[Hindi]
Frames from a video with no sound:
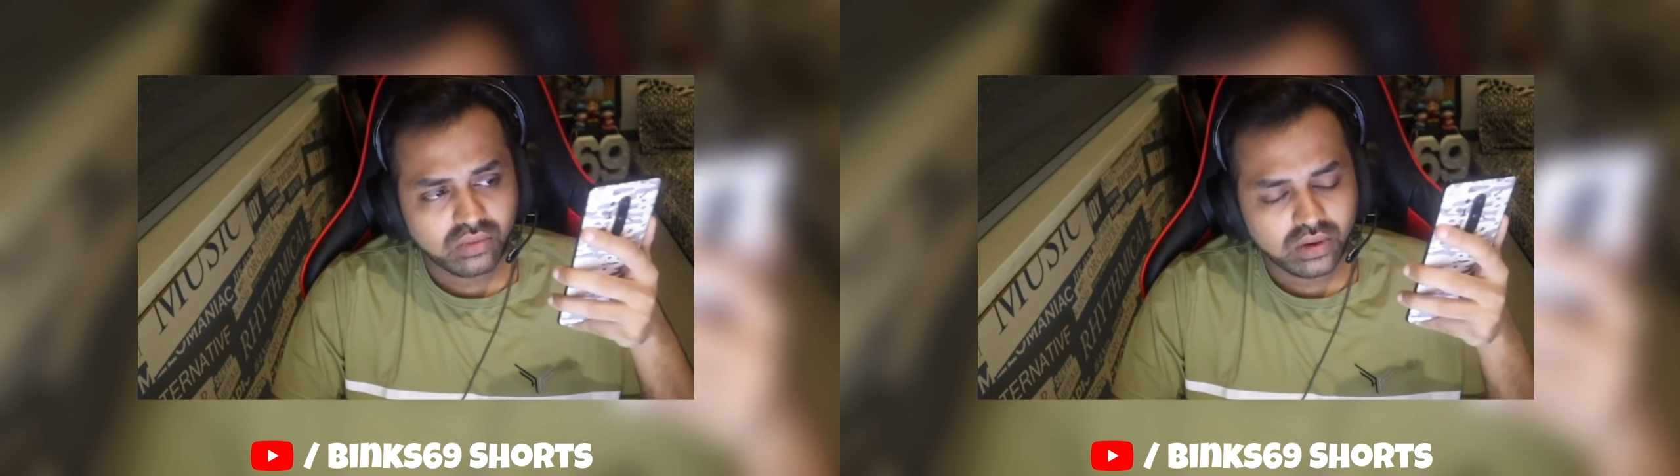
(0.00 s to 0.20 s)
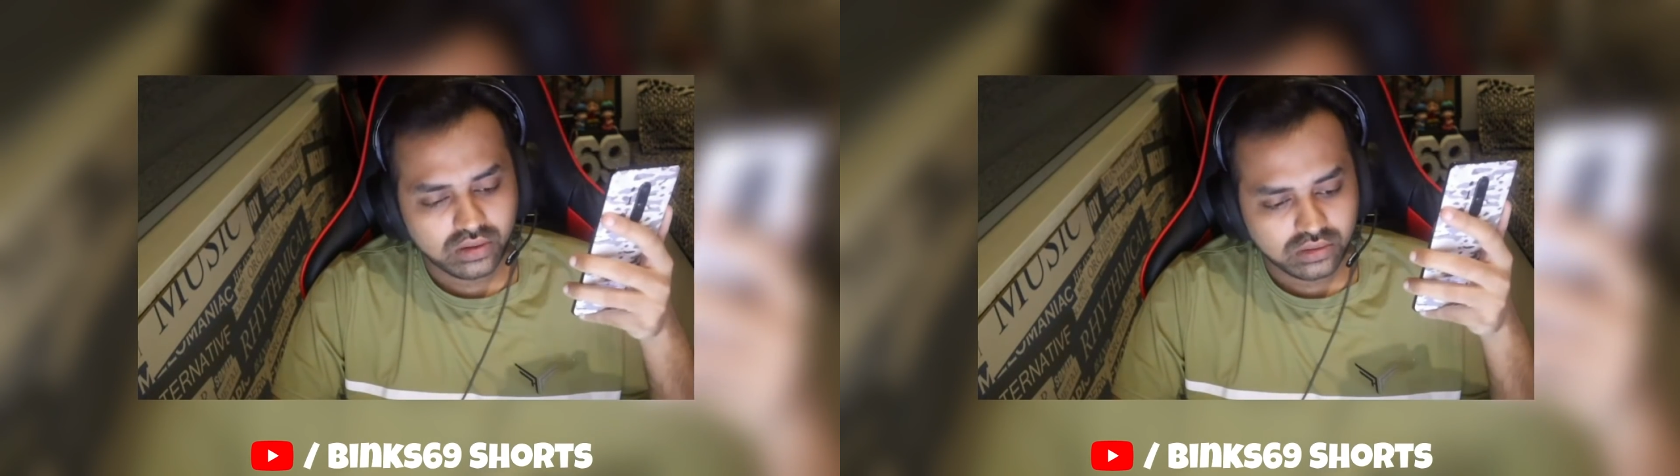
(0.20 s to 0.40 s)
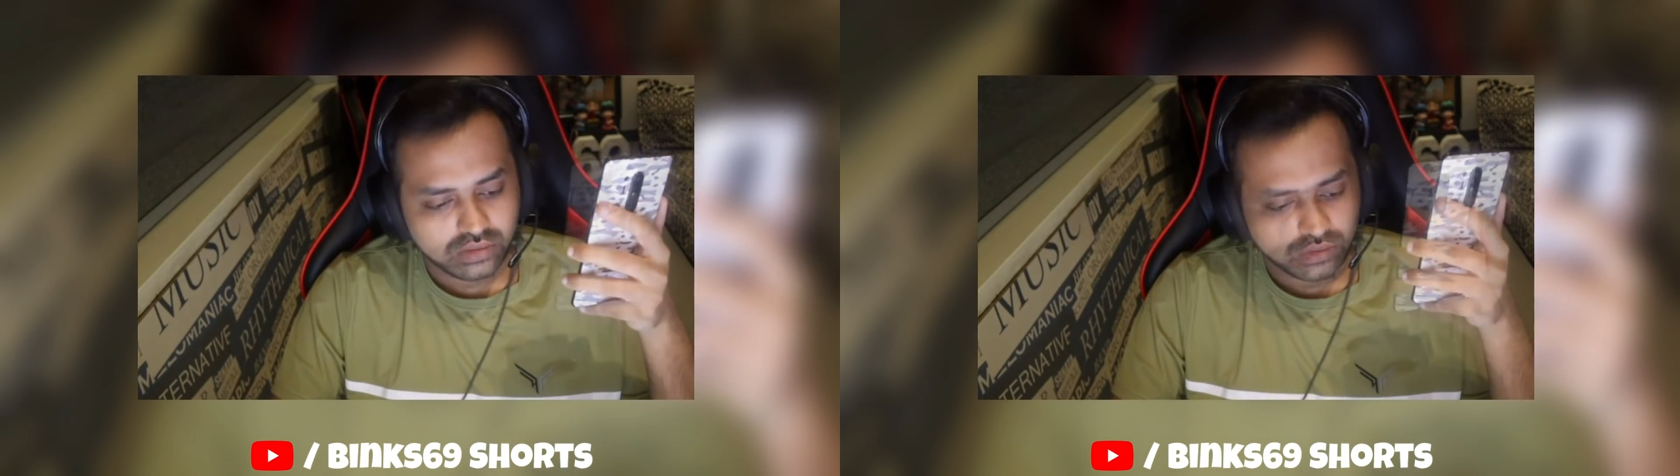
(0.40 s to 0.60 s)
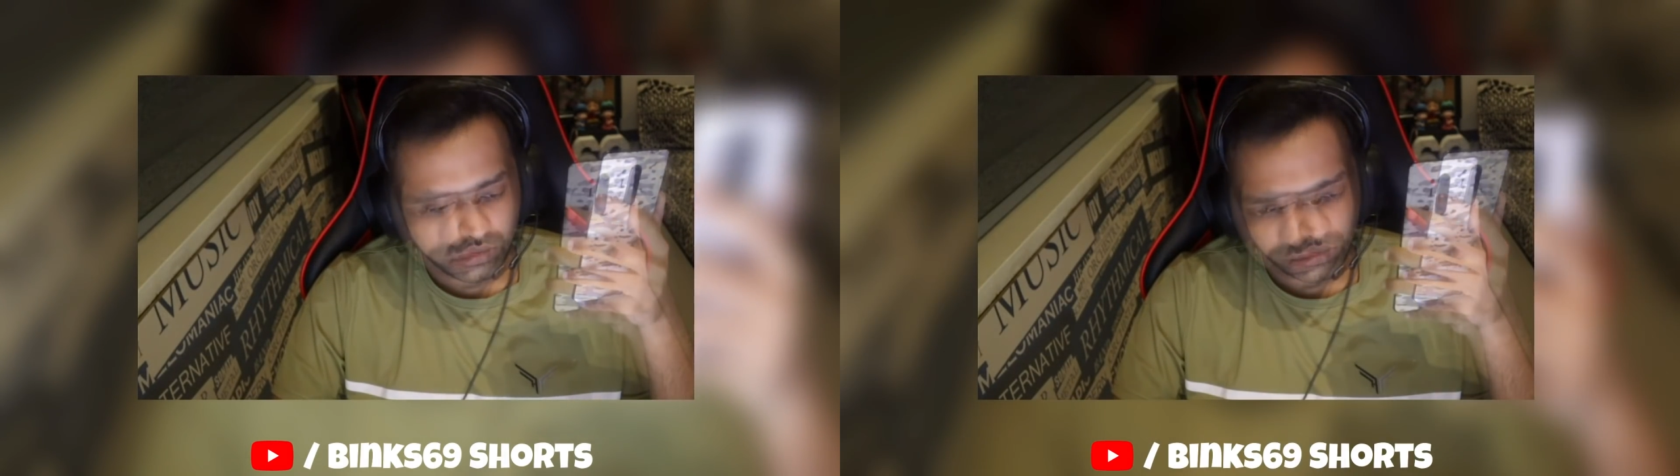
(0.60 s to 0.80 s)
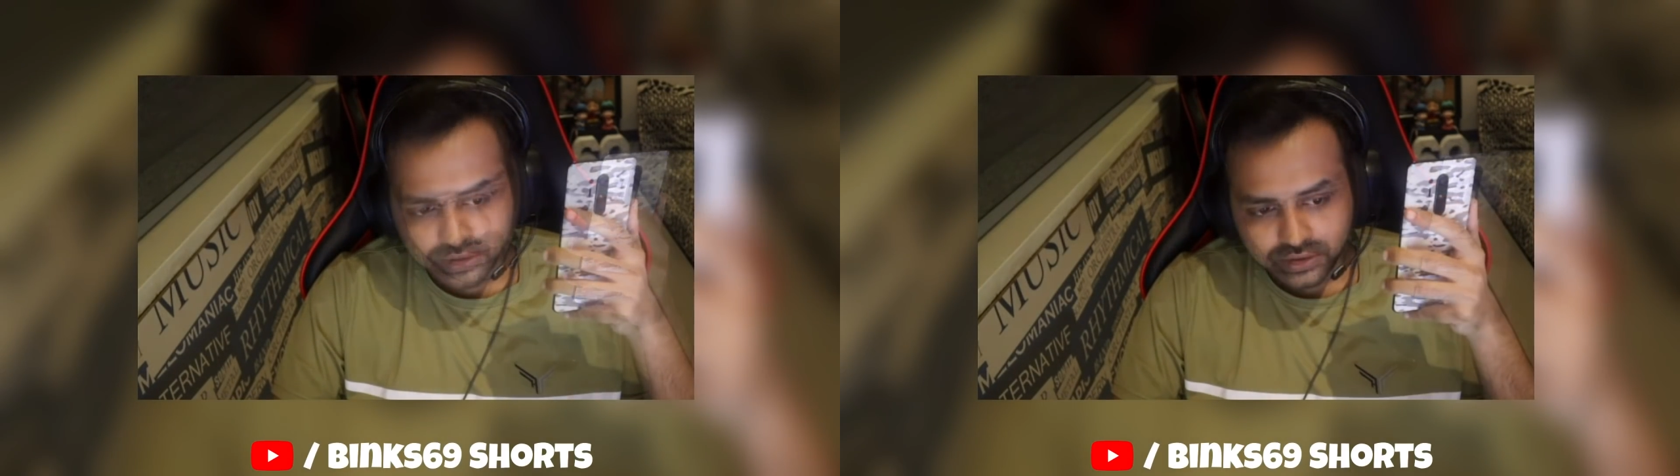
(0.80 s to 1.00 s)
है
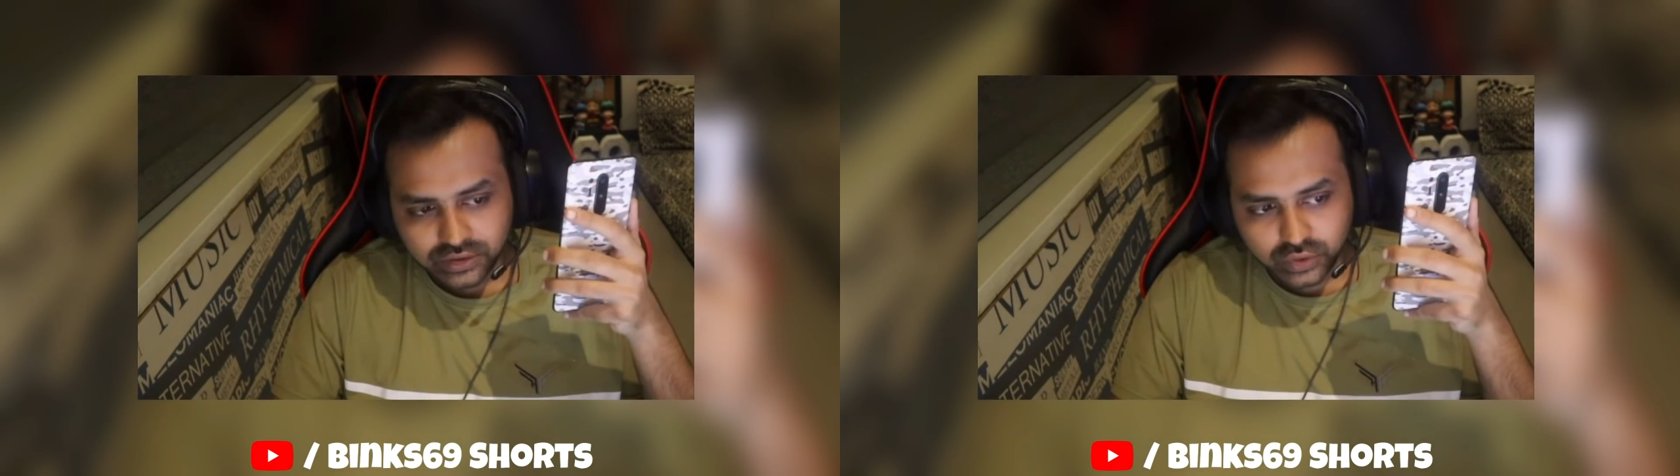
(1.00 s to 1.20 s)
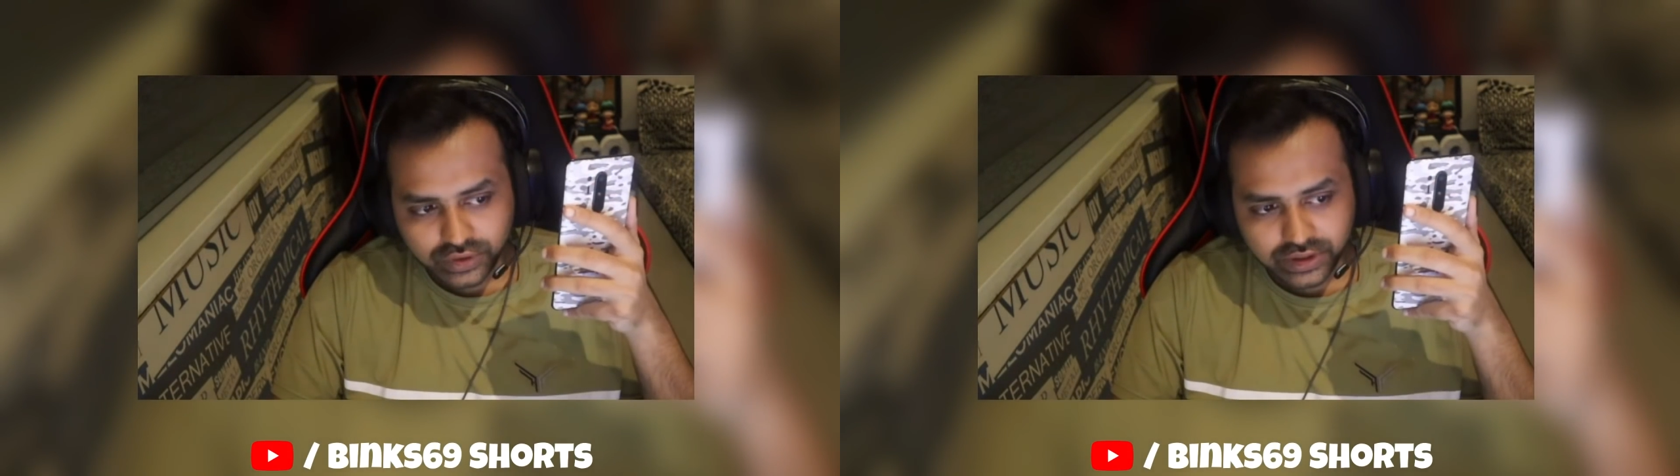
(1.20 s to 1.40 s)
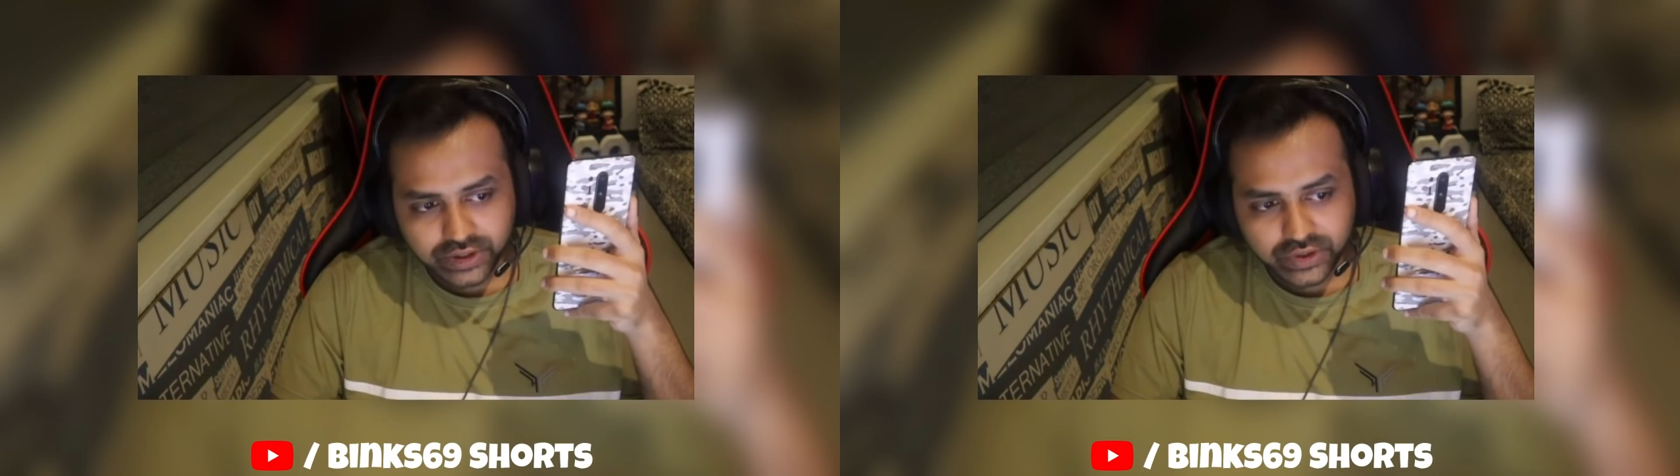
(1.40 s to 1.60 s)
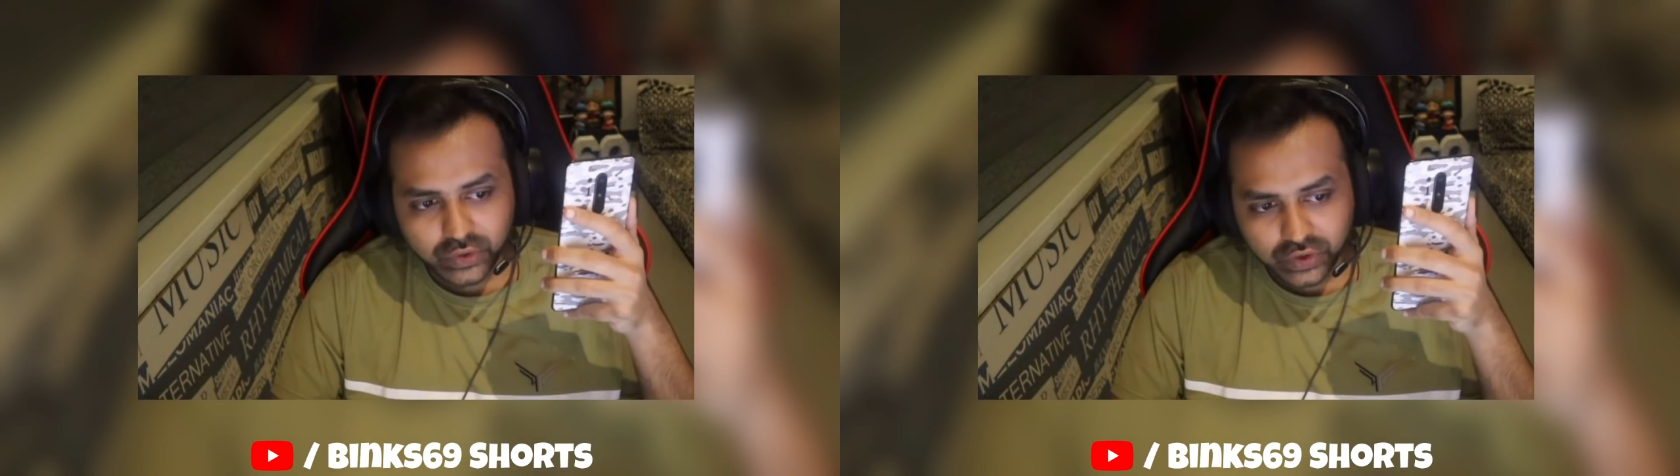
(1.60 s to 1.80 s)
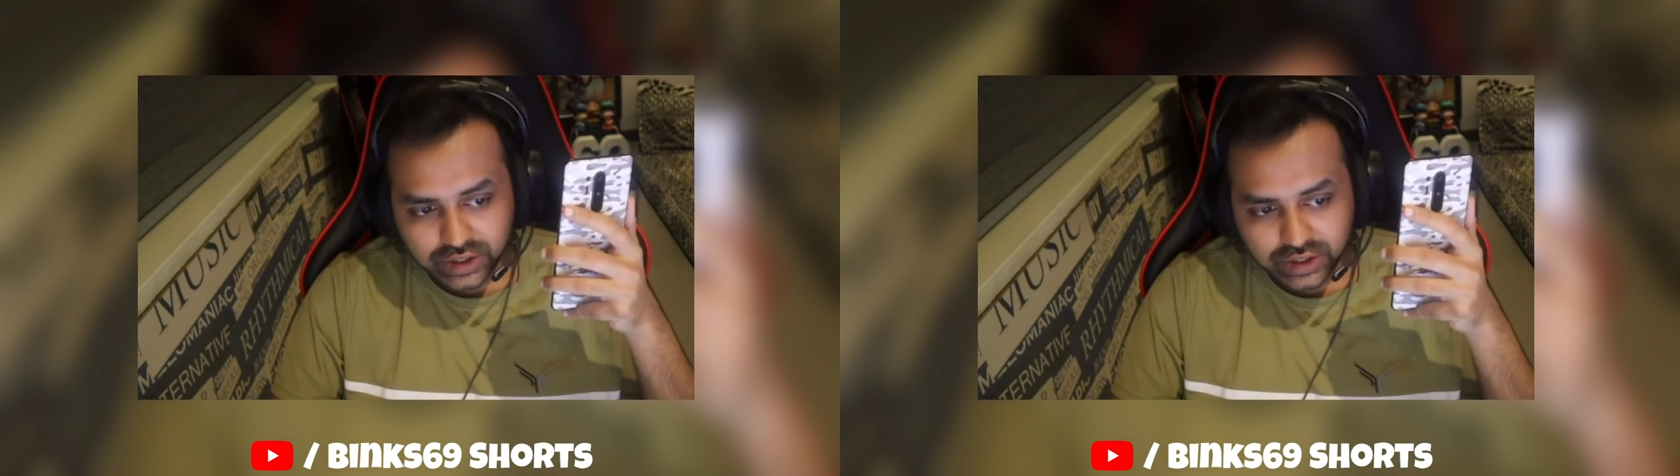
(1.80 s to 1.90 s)
टोई नोई